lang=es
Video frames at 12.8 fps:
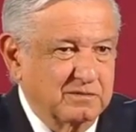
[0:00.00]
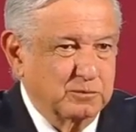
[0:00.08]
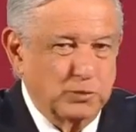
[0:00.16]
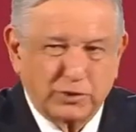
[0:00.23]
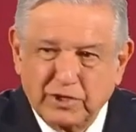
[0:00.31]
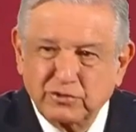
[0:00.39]

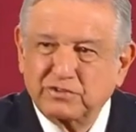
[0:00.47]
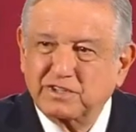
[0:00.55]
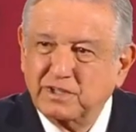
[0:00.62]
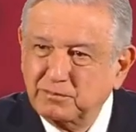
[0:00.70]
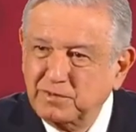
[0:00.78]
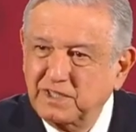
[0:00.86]
porque ellos
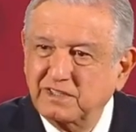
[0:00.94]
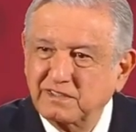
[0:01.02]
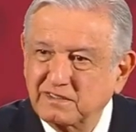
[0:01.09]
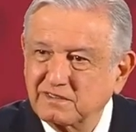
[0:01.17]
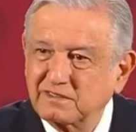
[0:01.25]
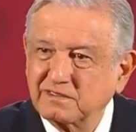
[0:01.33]
también
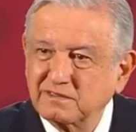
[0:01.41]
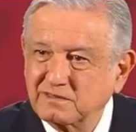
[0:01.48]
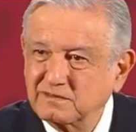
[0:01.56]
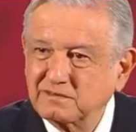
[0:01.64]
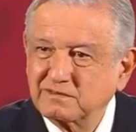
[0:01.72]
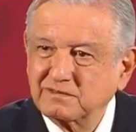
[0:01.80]

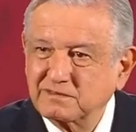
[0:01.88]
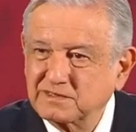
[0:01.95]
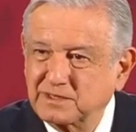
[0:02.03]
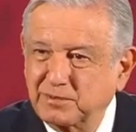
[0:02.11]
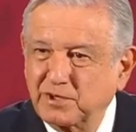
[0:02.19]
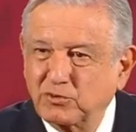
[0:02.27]

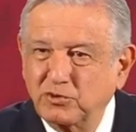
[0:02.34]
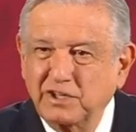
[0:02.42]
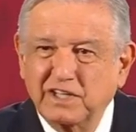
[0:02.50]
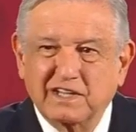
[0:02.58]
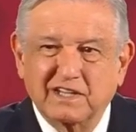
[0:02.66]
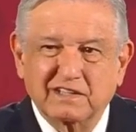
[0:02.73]
se
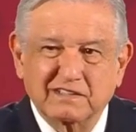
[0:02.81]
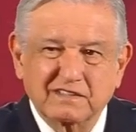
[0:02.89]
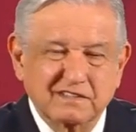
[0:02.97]
perjudican,